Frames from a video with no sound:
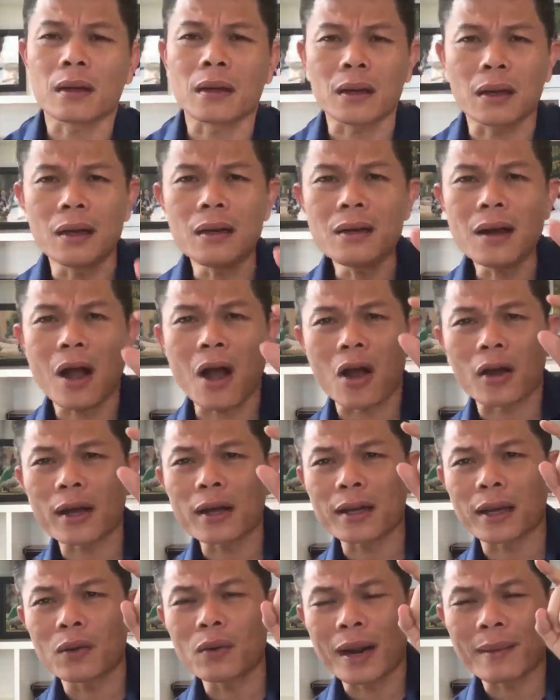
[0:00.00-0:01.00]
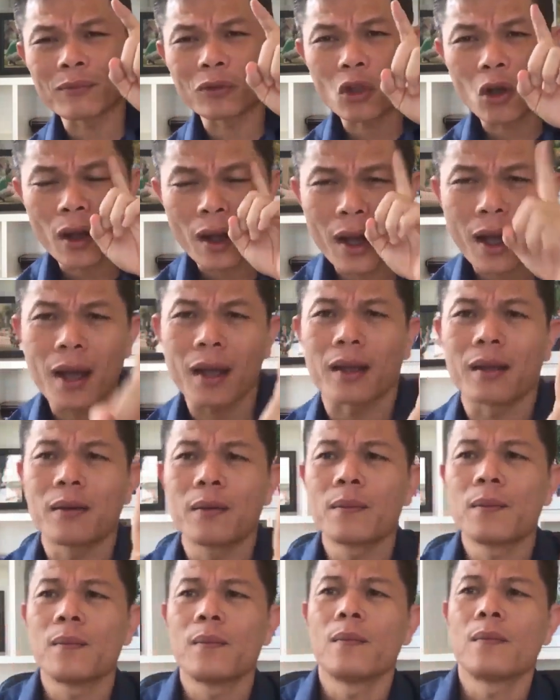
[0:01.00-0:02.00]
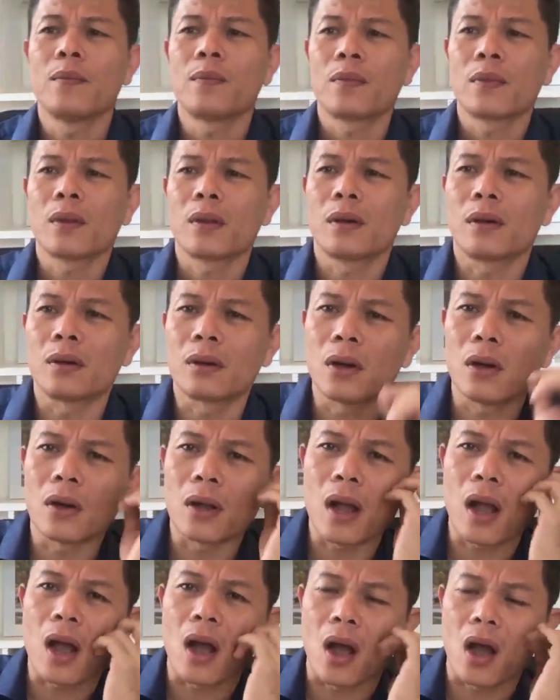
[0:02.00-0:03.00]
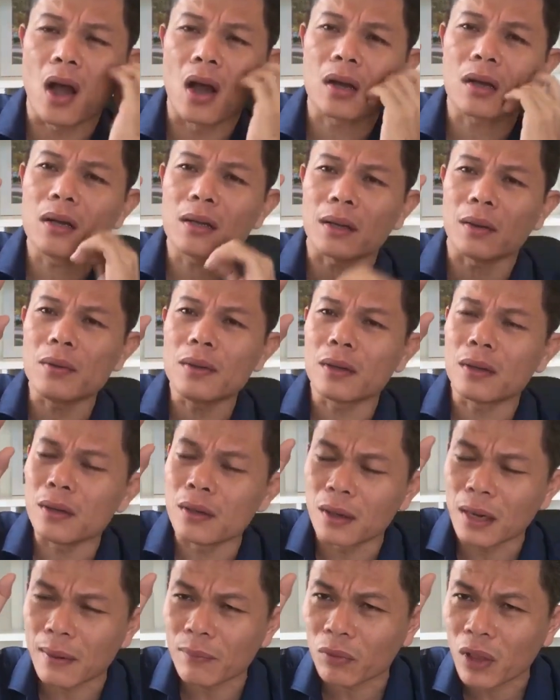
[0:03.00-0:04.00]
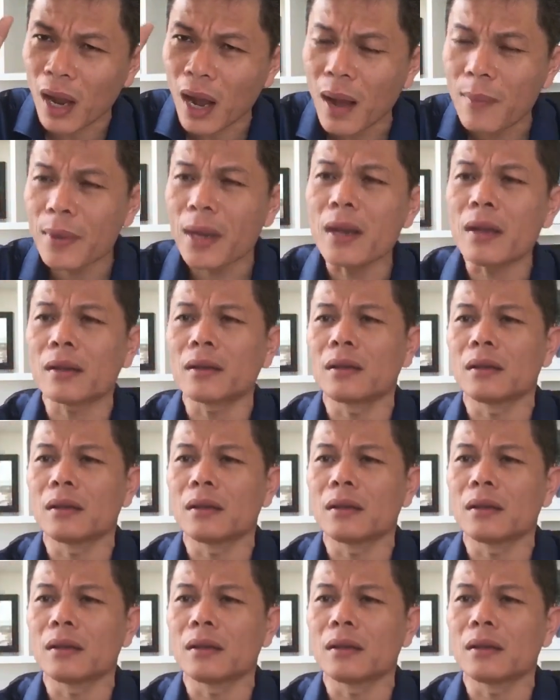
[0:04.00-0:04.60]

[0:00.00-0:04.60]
cứ họ cái kiểu làm thuê rồi họ cứ kiểu như người làm thêm nhé.